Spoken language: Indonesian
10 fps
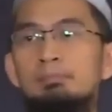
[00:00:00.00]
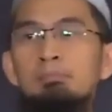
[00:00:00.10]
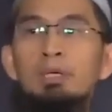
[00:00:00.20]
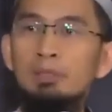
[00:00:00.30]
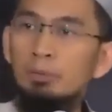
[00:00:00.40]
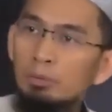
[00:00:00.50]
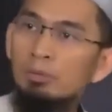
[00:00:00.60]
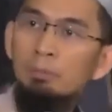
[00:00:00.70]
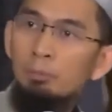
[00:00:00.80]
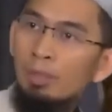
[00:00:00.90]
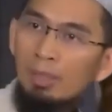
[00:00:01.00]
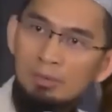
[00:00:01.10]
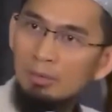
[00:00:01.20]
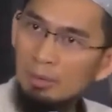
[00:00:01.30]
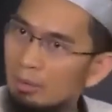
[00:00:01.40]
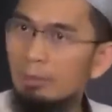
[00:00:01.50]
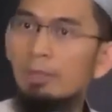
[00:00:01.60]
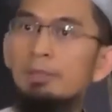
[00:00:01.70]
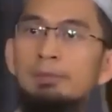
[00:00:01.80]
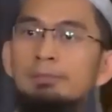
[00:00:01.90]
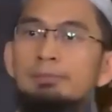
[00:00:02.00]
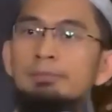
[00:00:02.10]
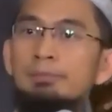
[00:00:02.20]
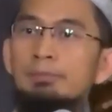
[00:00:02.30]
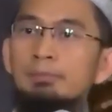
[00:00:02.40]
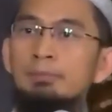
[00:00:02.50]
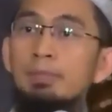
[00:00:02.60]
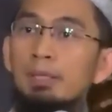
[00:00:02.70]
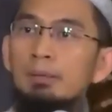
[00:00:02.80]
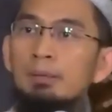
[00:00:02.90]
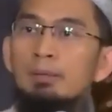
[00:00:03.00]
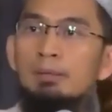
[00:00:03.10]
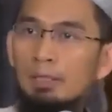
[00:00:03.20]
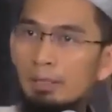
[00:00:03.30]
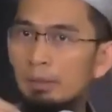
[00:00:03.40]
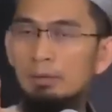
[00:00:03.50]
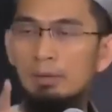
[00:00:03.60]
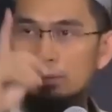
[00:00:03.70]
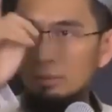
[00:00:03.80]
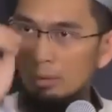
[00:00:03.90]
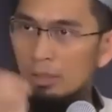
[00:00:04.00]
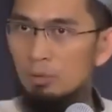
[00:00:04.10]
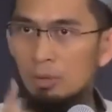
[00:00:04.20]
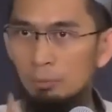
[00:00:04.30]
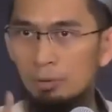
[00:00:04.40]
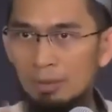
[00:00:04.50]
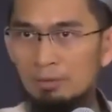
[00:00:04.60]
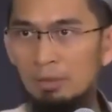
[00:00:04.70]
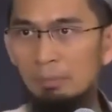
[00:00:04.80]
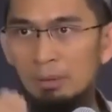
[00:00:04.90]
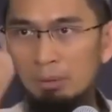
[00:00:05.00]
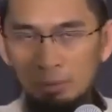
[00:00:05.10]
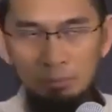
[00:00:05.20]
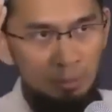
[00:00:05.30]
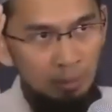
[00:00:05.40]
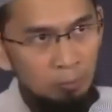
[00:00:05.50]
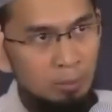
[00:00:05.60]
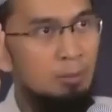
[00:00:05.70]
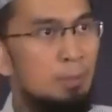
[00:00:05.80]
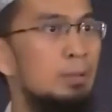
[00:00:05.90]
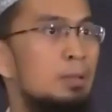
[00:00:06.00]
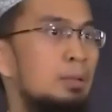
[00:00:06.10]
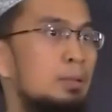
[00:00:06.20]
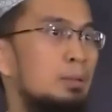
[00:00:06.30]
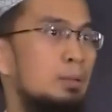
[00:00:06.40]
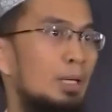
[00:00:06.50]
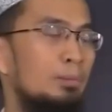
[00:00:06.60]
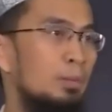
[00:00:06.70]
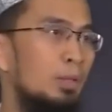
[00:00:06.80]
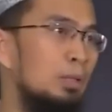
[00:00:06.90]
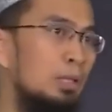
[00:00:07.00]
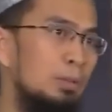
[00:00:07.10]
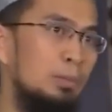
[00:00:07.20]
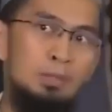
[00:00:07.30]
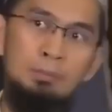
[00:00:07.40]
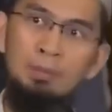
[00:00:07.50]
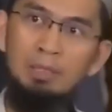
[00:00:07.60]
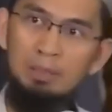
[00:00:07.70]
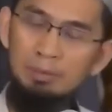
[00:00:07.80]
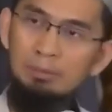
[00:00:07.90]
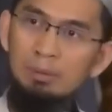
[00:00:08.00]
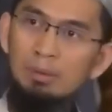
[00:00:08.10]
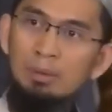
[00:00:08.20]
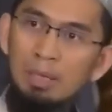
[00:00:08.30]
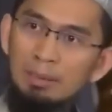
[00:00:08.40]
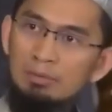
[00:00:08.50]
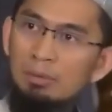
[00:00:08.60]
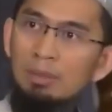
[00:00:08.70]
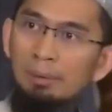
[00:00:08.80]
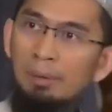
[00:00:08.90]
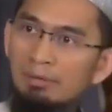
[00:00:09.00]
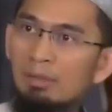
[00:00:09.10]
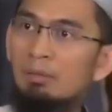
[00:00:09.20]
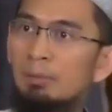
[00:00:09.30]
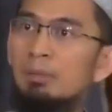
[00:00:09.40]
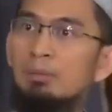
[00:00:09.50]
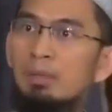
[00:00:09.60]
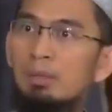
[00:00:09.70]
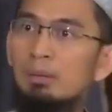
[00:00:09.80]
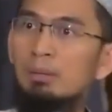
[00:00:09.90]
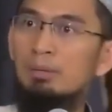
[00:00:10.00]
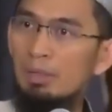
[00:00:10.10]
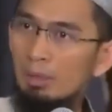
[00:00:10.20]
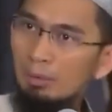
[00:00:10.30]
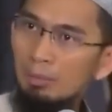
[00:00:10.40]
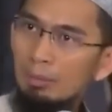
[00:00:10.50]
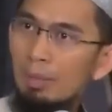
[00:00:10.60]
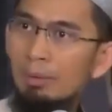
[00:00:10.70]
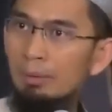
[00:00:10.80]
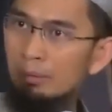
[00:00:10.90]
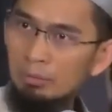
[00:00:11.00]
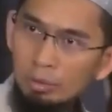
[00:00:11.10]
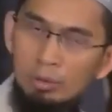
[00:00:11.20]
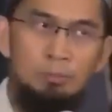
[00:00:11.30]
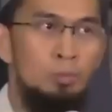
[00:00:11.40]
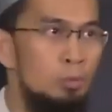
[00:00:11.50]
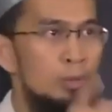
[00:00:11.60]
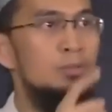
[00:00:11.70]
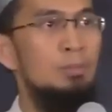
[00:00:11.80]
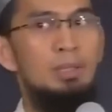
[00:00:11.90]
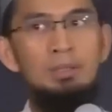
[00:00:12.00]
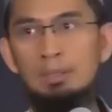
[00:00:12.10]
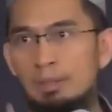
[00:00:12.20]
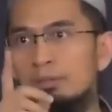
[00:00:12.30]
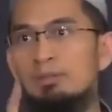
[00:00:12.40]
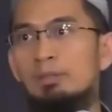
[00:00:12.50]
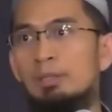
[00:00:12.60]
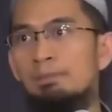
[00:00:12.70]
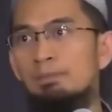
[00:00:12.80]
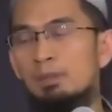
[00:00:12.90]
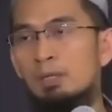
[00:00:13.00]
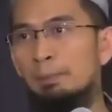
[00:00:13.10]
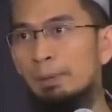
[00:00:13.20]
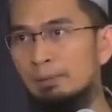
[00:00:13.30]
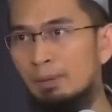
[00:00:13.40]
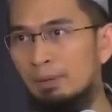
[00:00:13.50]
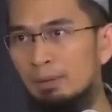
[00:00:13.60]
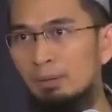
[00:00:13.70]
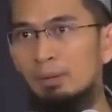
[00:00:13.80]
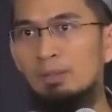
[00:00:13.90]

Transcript: Begitu unta punya rasa terhadap anaknya. Ya, dan hebatnya dia juga punya rasa kepada orang yang perlakukan kepada dirinya. Kami pernah di Libya punya pengalaman, ada seorang yang kasar kepada unta. Jarang diberi makan, sering dipukul dan sebagainya. Ini kisah nyata. Apa yang terjadi?